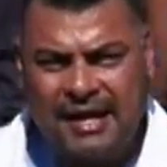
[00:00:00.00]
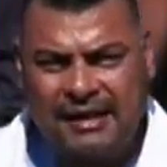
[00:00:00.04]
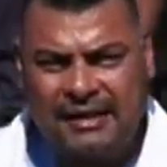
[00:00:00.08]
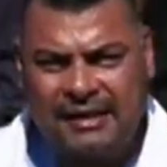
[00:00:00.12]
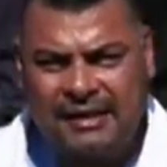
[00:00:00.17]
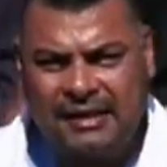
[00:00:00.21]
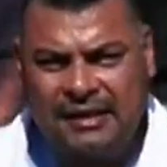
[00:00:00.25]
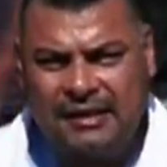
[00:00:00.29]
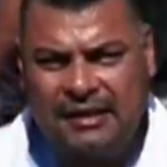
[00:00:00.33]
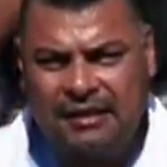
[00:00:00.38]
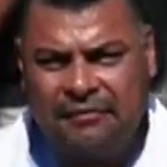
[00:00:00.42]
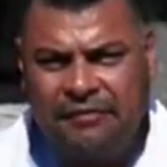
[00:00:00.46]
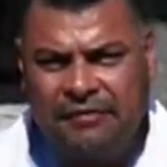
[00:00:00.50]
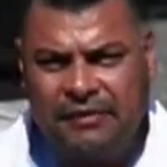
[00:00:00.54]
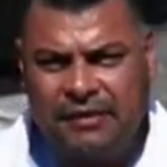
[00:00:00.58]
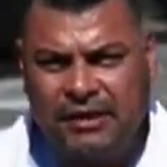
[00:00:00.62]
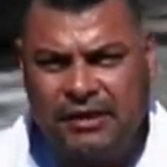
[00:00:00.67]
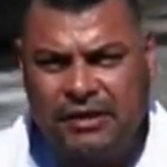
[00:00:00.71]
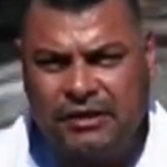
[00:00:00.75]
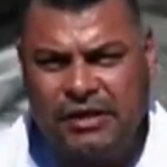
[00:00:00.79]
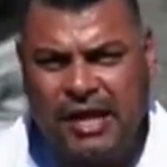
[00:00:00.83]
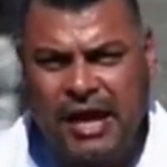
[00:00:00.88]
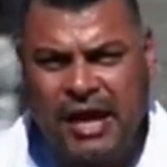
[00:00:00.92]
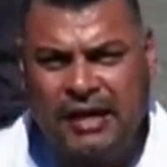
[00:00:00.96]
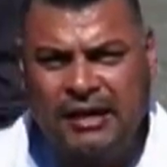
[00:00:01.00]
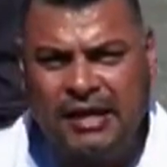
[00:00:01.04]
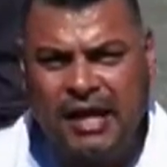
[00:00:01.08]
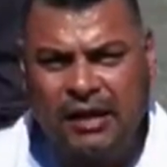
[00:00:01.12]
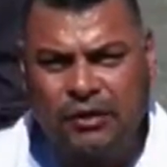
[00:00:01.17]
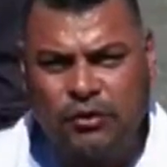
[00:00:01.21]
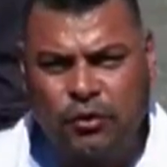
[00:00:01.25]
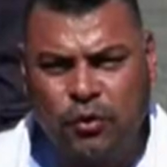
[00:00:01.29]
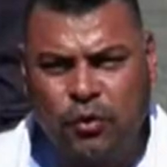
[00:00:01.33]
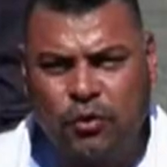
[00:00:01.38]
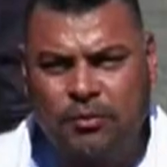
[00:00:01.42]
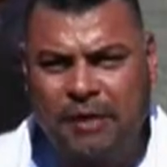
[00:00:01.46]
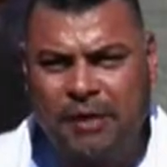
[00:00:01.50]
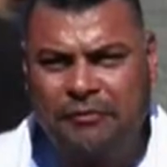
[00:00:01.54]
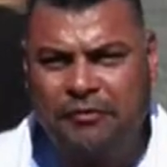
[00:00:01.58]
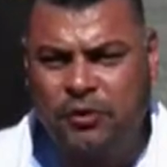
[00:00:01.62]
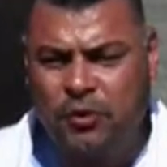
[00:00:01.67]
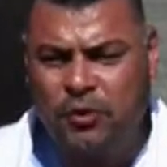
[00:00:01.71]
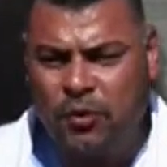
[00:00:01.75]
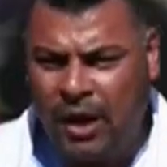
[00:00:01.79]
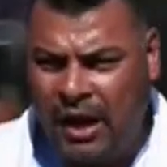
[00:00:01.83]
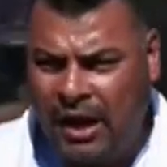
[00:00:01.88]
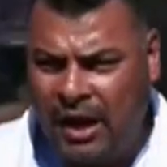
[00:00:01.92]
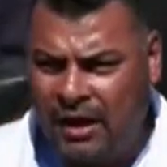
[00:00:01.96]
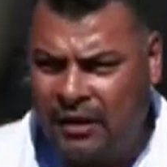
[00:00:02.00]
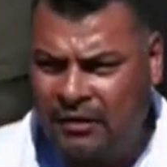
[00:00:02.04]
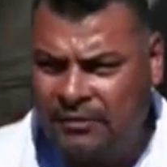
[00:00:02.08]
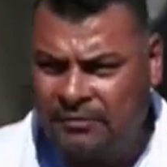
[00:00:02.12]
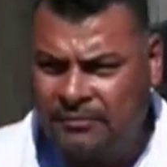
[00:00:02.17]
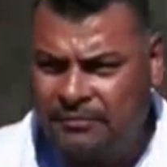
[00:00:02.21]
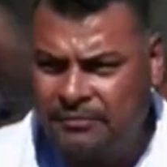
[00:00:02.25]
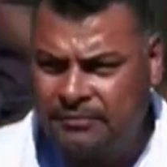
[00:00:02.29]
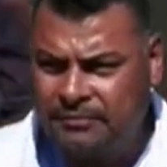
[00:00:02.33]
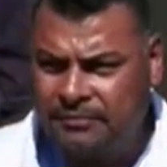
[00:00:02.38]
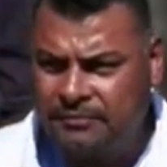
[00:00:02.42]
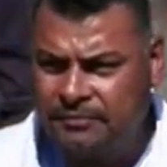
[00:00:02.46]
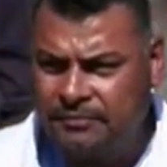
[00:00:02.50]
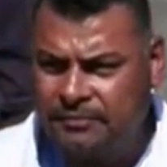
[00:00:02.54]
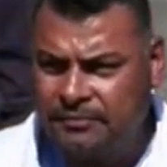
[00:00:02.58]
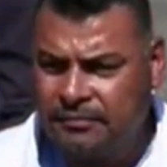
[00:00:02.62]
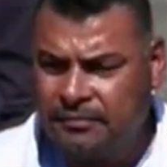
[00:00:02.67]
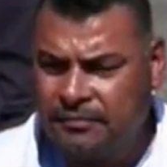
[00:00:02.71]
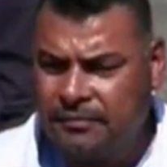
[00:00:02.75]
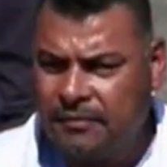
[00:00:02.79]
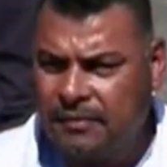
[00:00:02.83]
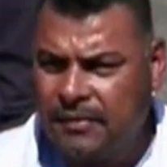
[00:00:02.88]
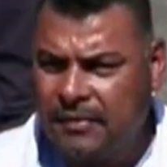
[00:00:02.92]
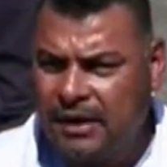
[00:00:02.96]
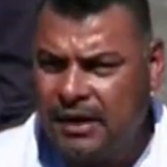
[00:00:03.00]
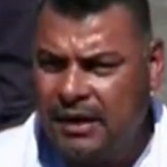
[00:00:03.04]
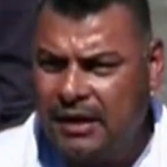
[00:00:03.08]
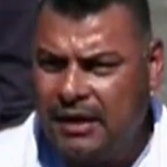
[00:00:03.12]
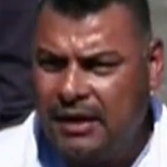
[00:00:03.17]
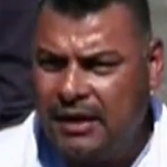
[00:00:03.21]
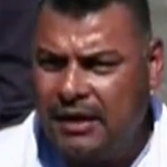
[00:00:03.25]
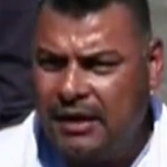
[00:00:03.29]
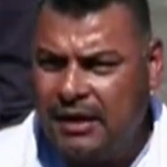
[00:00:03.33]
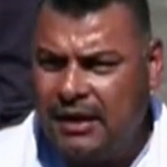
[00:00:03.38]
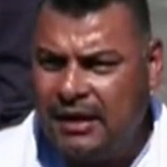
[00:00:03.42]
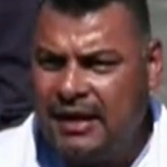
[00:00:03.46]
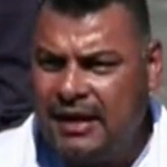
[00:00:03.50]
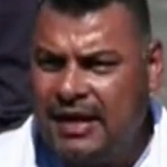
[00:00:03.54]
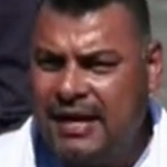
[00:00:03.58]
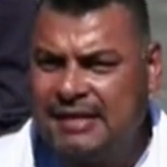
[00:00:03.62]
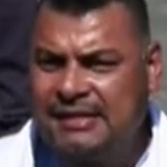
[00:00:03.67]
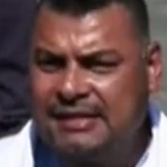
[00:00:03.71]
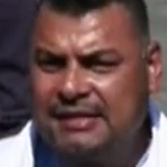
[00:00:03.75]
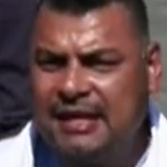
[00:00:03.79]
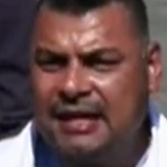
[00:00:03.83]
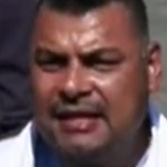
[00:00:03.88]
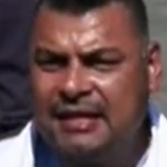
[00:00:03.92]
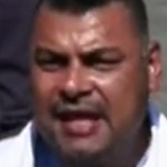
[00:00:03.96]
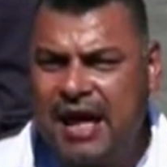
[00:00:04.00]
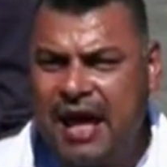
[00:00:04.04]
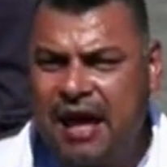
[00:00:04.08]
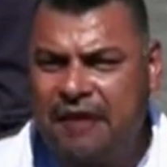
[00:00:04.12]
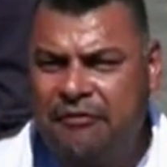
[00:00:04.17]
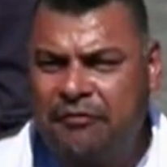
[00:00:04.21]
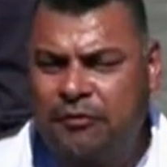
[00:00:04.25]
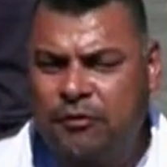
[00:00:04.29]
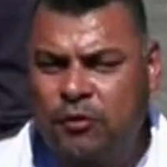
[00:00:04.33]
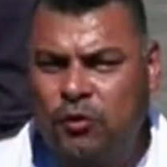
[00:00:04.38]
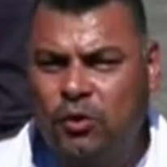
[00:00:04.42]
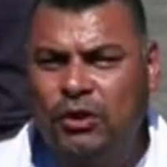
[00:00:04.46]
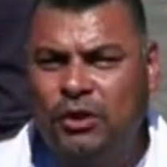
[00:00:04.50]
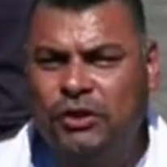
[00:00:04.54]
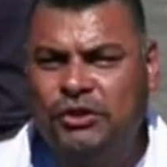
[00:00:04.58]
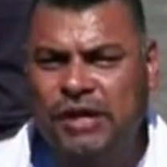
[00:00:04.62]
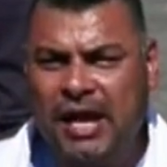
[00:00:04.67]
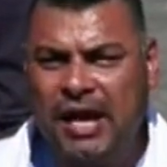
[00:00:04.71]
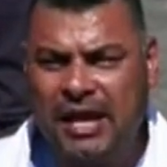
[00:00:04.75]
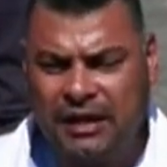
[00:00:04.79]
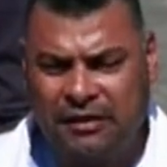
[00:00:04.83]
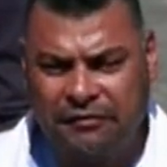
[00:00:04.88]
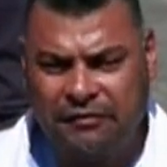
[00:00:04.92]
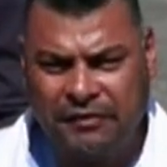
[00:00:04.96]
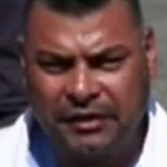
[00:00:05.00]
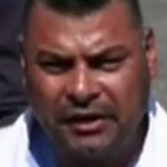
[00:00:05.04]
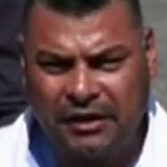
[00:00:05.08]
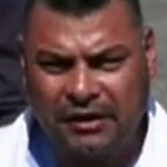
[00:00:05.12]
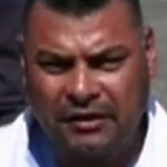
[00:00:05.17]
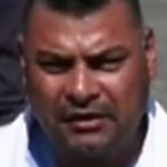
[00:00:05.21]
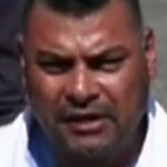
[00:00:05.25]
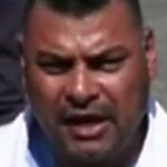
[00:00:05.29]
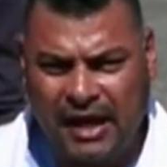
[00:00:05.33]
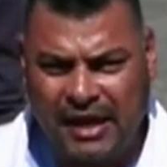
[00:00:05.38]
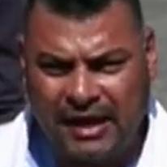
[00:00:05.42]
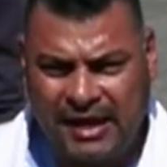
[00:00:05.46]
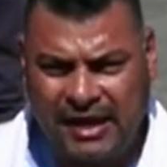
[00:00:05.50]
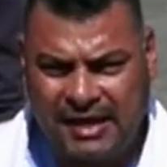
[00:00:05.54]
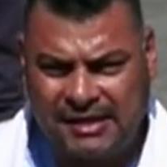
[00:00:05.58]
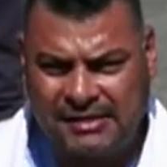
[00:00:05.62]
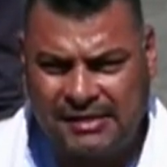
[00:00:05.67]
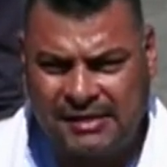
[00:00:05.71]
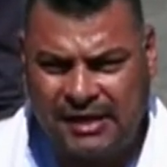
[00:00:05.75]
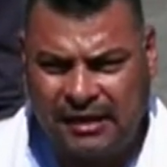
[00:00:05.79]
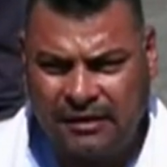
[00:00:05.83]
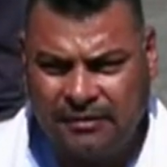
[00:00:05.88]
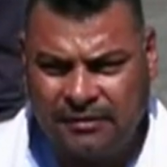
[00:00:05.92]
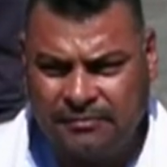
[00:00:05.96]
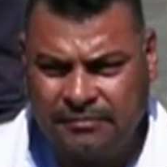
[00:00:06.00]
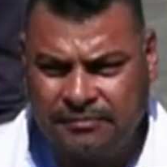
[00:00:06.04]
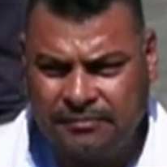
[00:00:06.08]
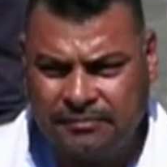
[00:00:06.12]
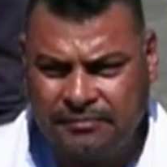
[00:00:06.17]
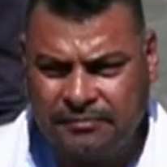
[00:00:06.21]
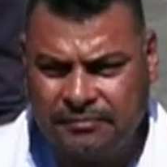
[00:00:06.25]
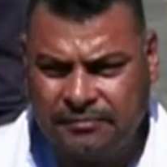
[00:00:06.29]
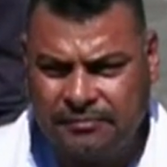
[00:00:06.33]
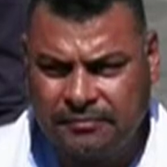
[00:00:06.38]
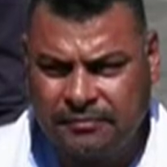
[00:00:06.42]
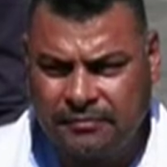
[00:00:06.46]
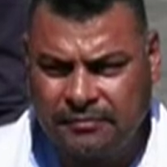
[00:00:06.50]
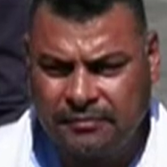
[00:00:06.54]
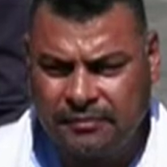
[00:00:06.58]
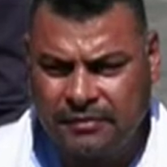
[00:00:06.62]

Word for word: لا زالت شهيته مفتوحة لاستهداف كل شيء في قطاع غزة